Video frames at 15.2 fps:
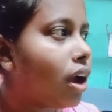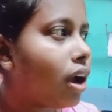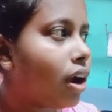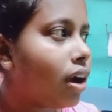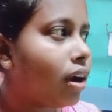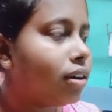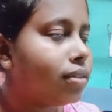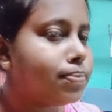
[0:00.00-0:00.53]

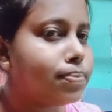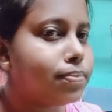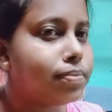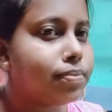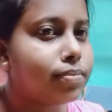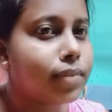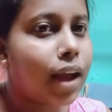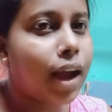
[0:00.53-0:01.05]
আর
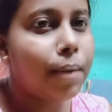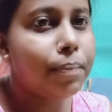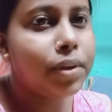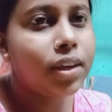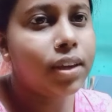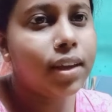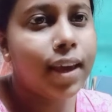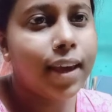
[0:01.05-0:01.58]

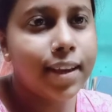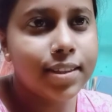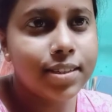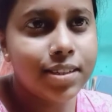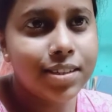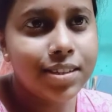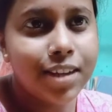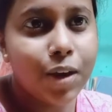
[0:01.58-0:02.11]
আমি
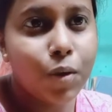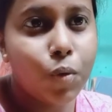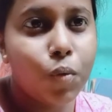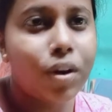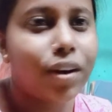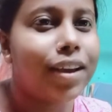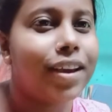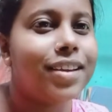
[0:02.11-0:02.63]
খেয়েছি
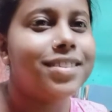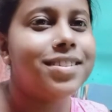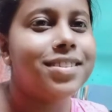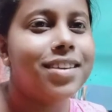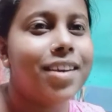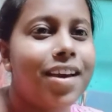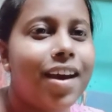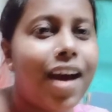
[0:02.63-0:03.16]
ঠেকুয়া খেয়েছি
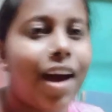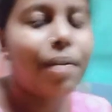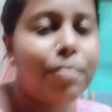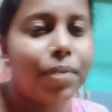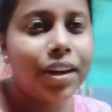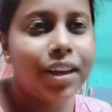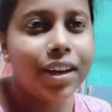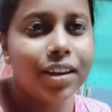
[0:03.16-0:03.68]

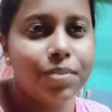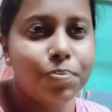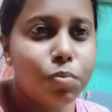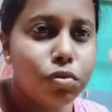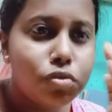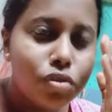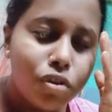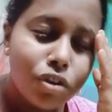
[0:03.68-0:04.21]
মানে এখানে
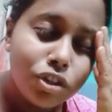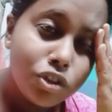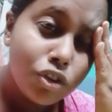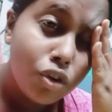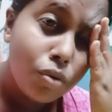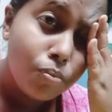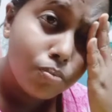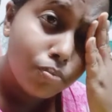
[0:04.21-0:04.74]
পুজো
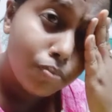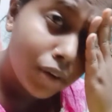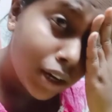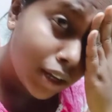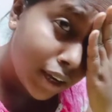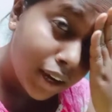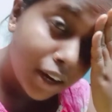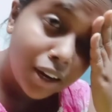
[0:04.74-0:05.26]
হয়েছিল
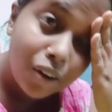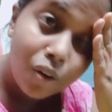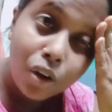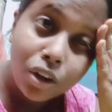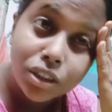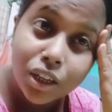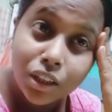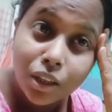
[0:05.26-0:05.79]
মানে এখানে
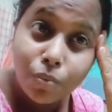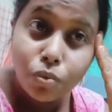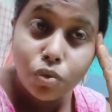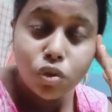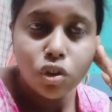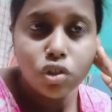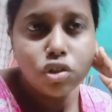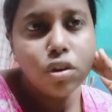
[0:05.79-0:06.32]
অনেক জায়গাতেই
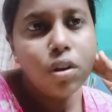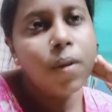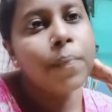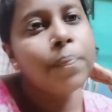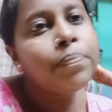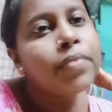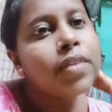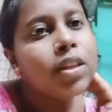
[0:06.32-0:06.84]
পুজো হয়েছিল
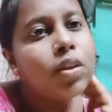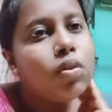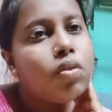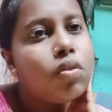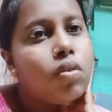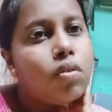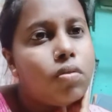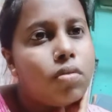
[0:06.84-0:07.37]
তো
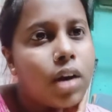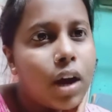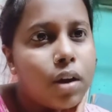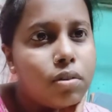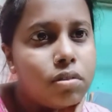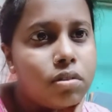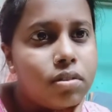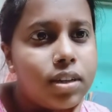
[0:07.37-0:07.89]

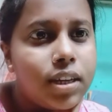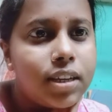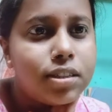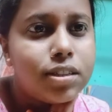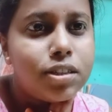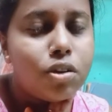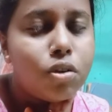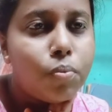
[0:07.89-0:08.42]
রাহুল নিয়ে
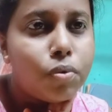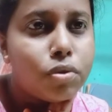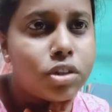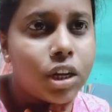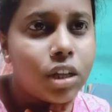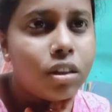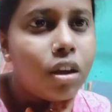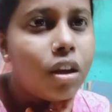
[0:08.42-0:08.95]
এসেছিলো
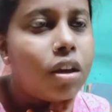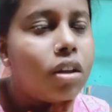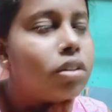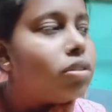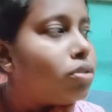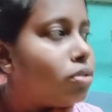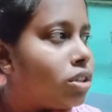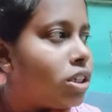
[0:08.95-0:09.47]
প্রসাদ
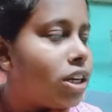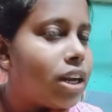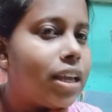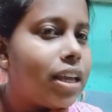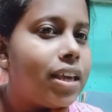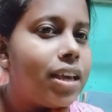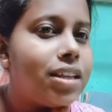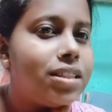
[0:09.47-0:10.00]
তো
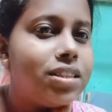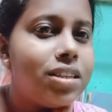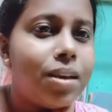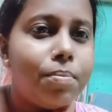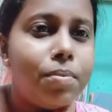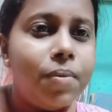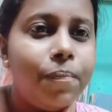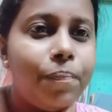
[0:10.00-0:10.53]
সেটাই খেয়েছি
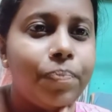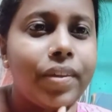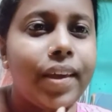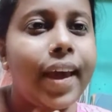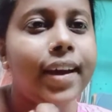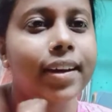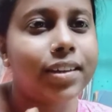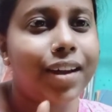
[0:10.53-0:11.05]
আমি
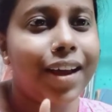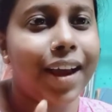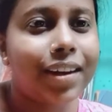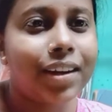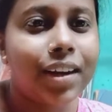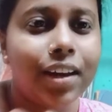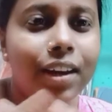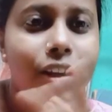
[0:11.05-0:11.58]
একটা
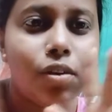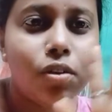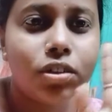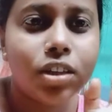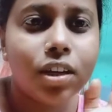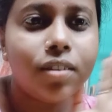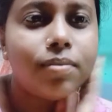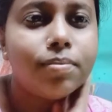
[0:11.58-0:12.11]
একটা খেলেই
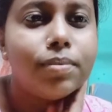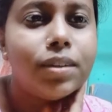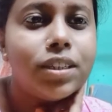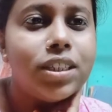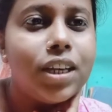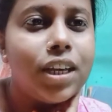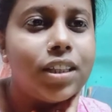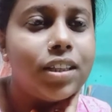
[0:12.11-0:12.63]
হয়ে যায়
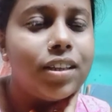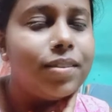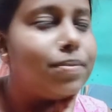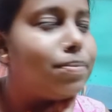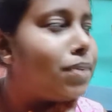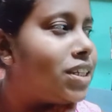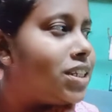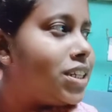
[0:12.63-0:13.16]
বেশি খেতে
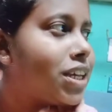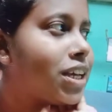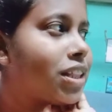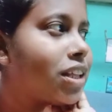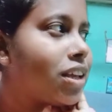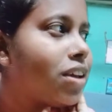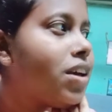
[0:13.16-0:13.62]
বেশি খেতে